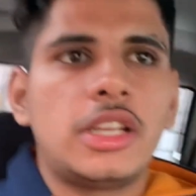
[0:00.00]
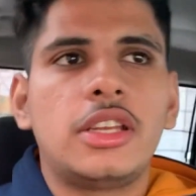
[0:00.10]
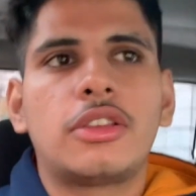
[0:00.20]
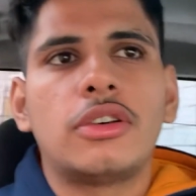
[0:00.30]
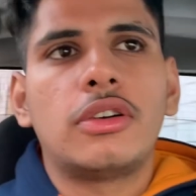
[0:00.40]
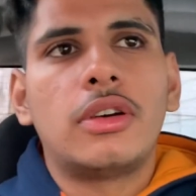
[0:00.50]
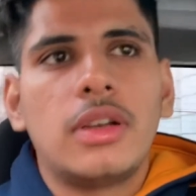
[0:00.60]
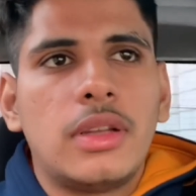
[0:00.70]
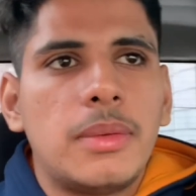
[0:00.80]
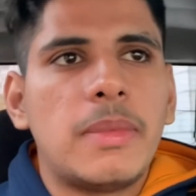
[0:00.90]
जी तो
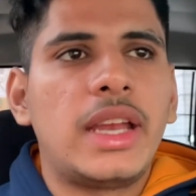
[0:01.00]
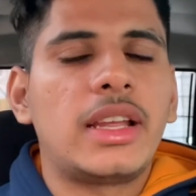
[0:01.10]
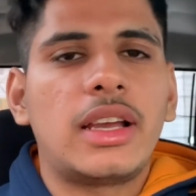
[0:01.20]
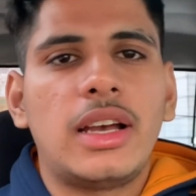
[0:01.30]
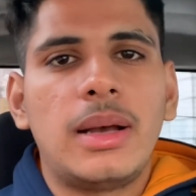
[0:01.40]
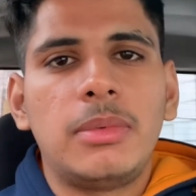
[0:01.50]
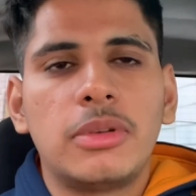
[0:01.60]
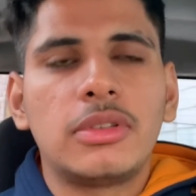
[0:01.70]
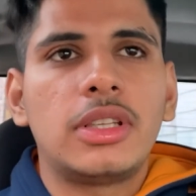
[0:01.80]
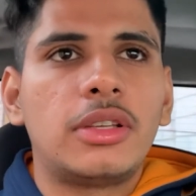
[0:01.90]
मैंने कहा आप
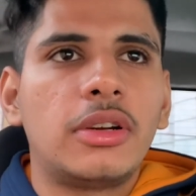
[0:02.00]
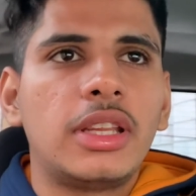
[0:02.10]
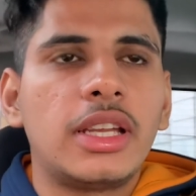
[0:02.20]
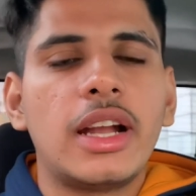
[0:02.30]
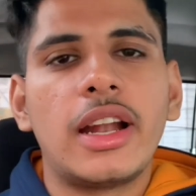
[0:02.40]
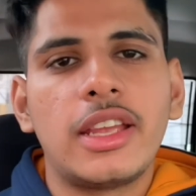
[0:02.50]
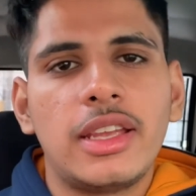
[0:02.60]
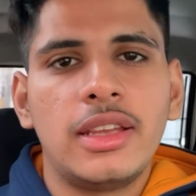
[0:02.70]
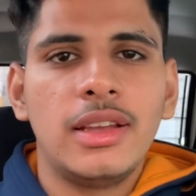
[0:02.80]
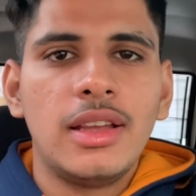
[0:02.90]
लोगों से थोड़ी सी गाड़ी
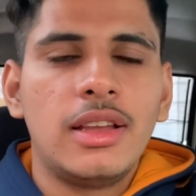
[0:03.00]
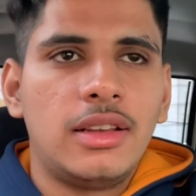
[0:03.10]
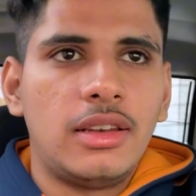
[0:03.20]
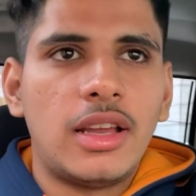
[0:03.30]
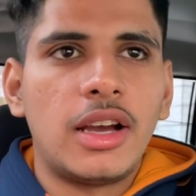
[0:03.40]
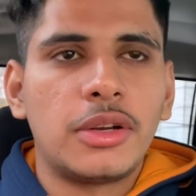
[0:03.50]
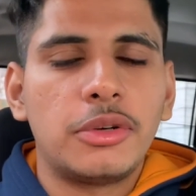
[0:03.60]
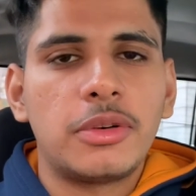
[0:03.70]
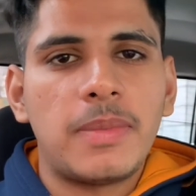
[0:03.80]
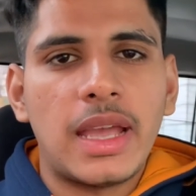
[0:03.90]
की लॉन्ग
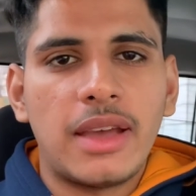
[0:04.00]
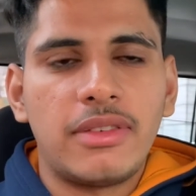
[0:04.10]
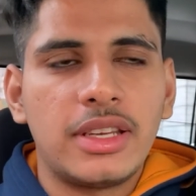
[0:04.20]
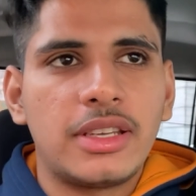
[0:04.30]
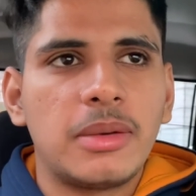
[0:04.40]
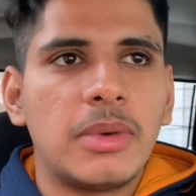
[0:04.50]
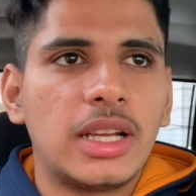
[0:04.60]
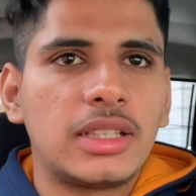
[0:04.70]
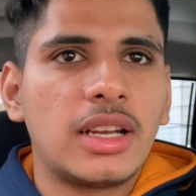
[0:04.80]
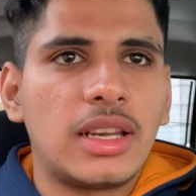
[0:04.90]
रूट पे एवरेज की
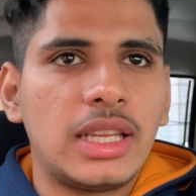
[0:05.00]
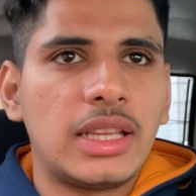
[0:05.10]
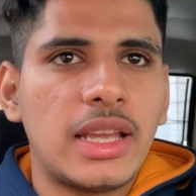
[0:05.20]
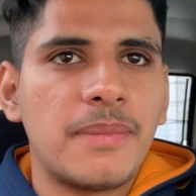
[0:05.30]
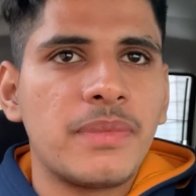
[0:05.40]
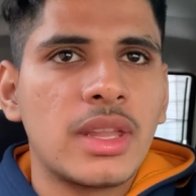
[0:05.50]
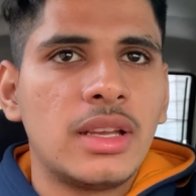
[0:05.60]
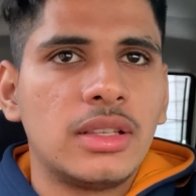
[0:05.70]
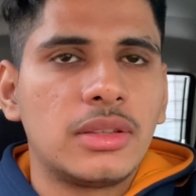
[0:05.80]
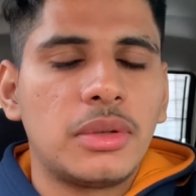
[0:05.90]
बात कर लेते हैं
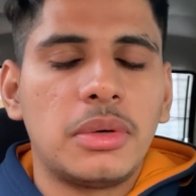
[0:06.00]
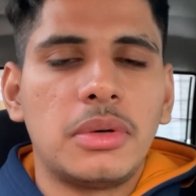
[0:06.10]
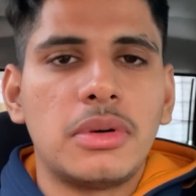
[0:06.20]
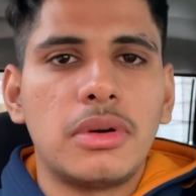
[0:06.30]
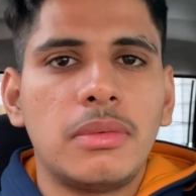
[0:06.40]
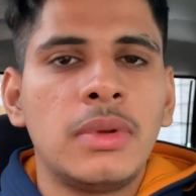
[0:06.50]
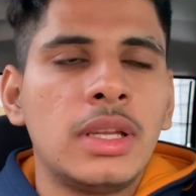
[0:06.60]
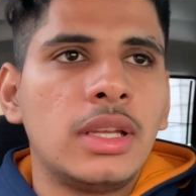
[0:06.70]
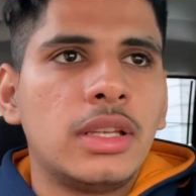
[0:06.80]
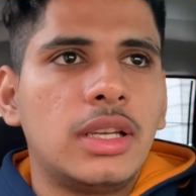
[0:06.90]
तो
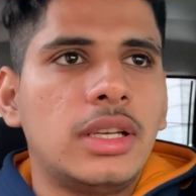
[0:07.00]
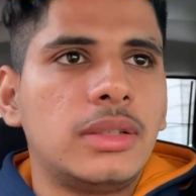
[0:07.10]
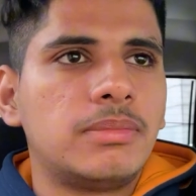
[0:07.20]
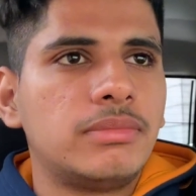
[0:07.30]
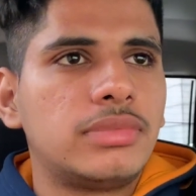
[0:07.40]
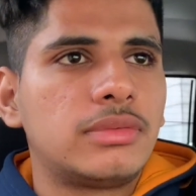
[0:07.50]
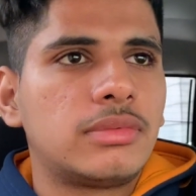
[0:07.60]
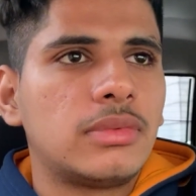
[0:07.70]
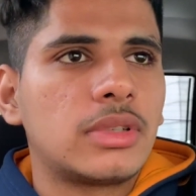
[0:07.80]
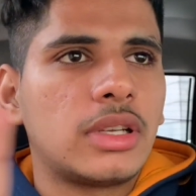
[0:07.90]

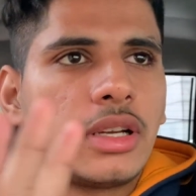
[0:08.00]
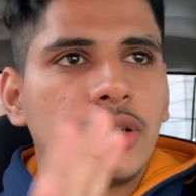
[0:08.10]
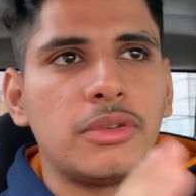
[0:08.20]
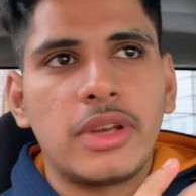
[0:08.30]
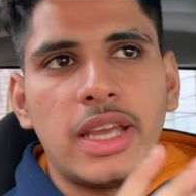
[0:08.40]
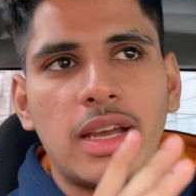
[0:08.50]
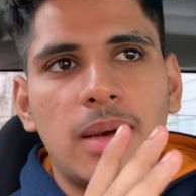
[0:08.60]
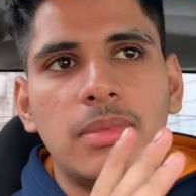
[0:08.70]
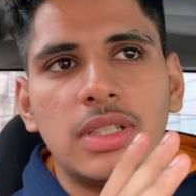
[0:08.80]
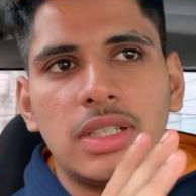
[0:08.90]
क्योंकि
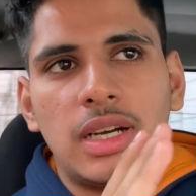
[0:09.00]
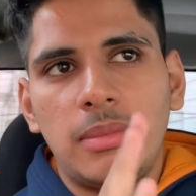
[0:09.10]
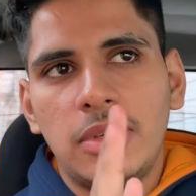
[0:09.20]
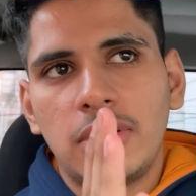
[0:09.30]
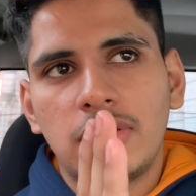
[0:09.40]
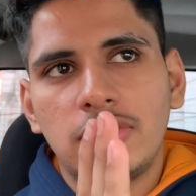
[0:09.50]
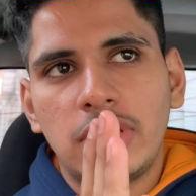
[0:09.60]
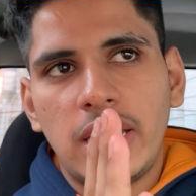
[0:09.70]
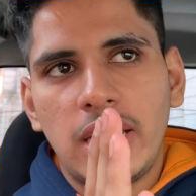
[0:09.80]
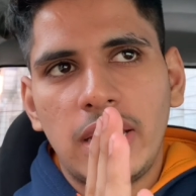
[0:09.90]
अब हम लोगों
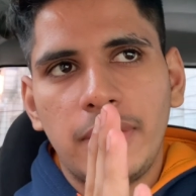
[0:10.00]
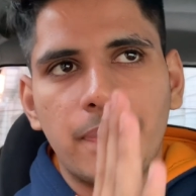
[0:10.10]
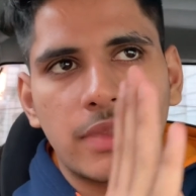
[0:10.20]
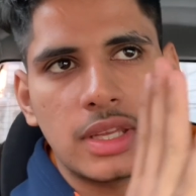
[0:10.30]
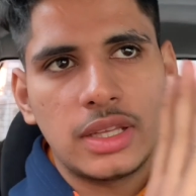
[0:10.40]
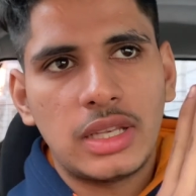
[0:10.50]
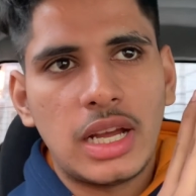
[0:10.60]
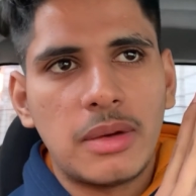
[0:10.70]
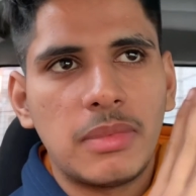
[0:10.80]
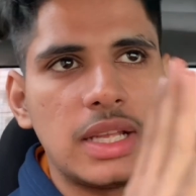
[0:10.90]
ने
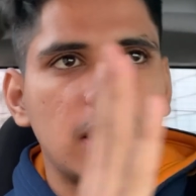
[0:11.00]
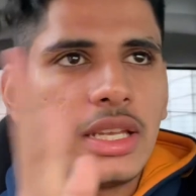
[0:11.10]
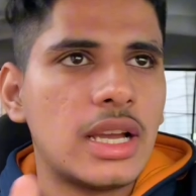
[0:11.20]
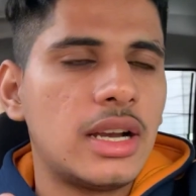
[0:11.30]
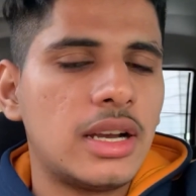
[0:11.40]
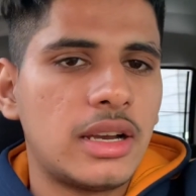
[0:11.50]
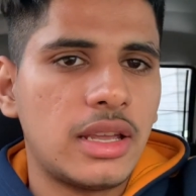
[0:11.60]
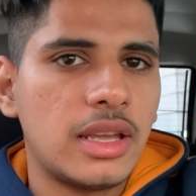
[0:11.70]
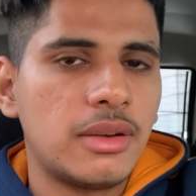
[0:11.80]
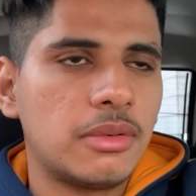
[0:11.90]
इस्लामाबाद से यहाँ
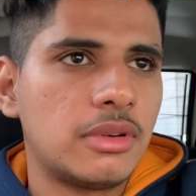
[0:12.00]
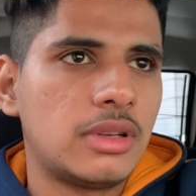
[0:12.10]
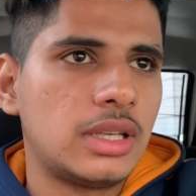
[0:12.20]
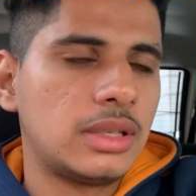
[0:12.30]
आए हैं और